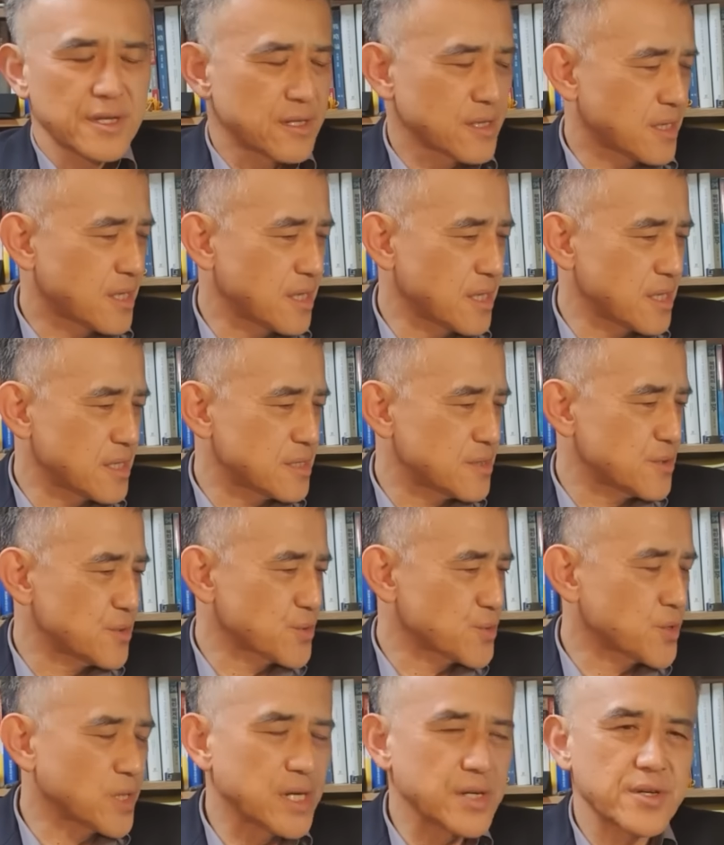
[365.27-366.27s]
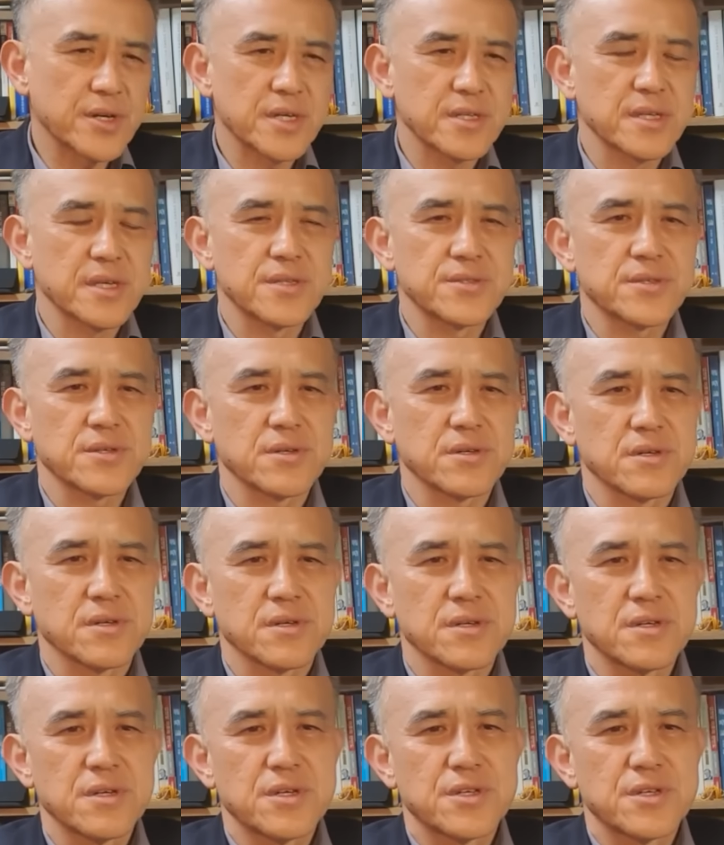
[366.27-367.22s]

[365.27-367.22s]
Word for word: 이렇게 요청한 거에 대해서